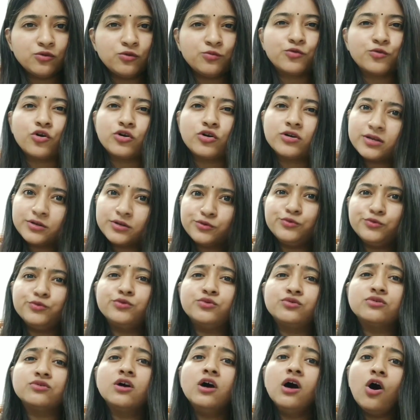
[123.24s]
ভালো
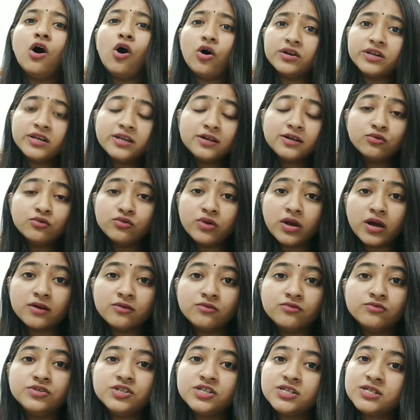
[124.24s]
প্রোডাক্টগুলোর অনেক
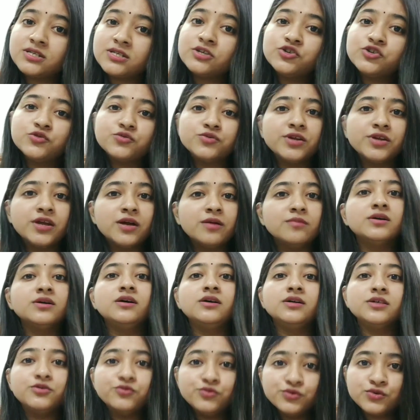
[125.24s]
গুণাগুণ সেটা শুনে আমরা
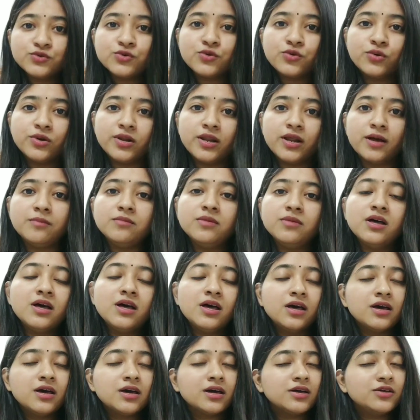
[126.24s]
ইউজ করলাম
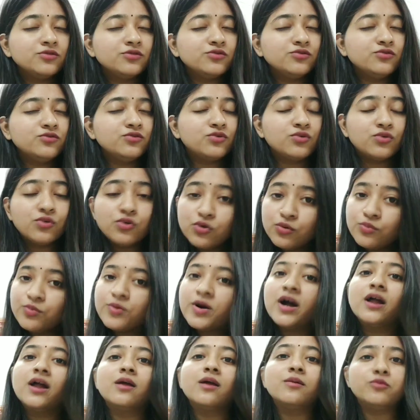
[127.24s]
কিন্তু খুব
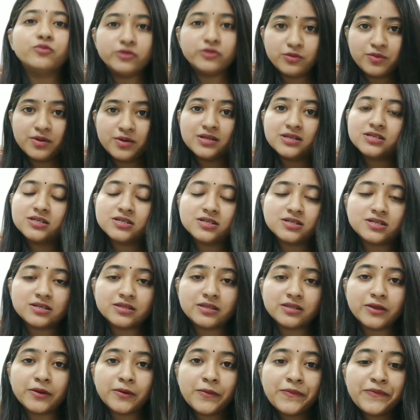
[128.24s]
খারাপ হতে পারে
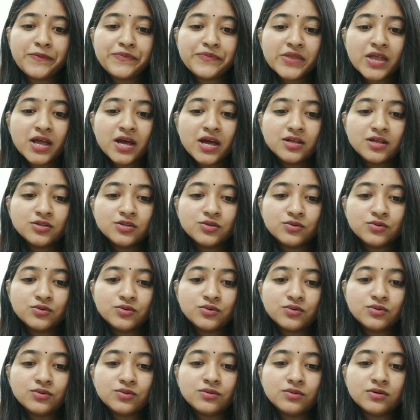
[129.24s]
সেটাতে তো
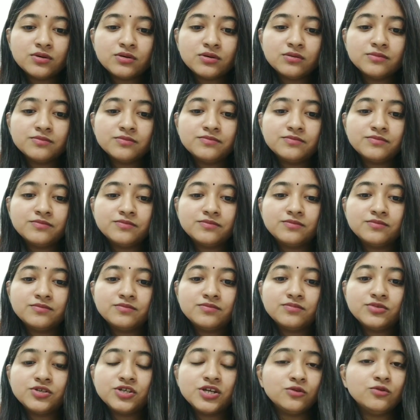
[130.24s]

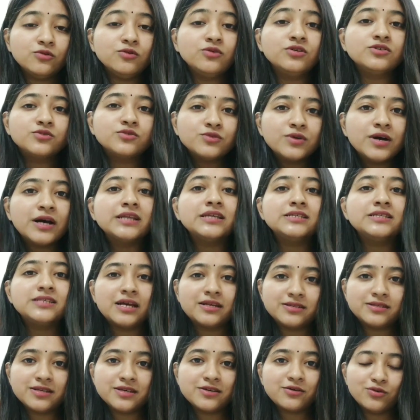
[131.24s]
সেগুলো একটুখানি
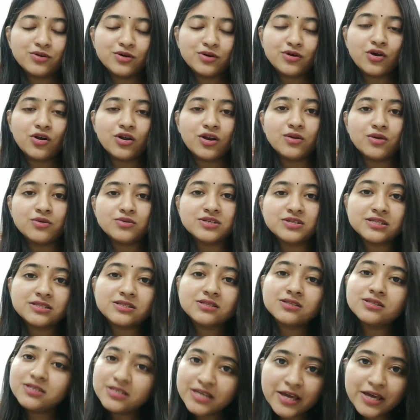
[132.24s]
যাচাই করে করা উচিত
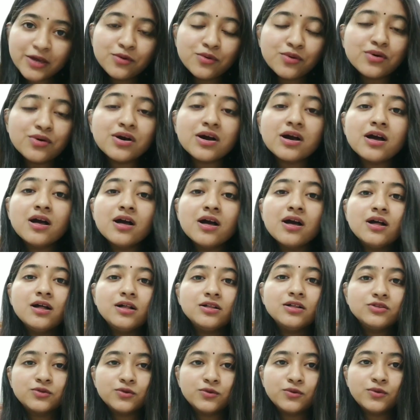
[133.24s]
যাই হোক
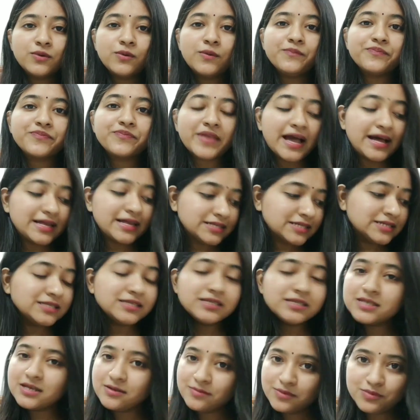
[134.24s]
তো আজকে
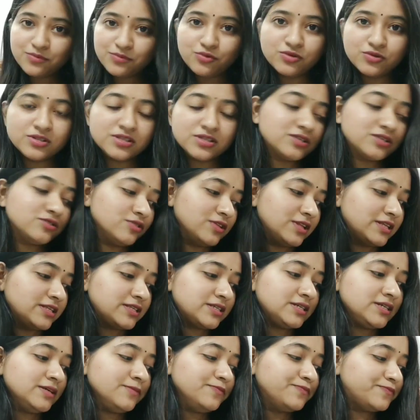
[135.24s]
যেটা আমি বলতে
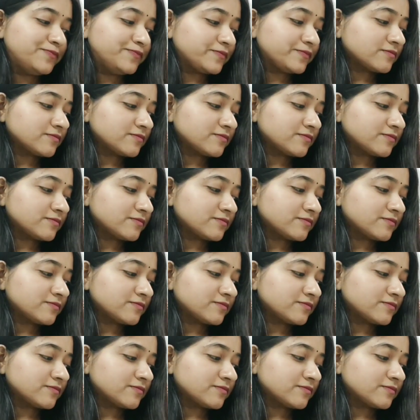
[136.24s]
চলেছি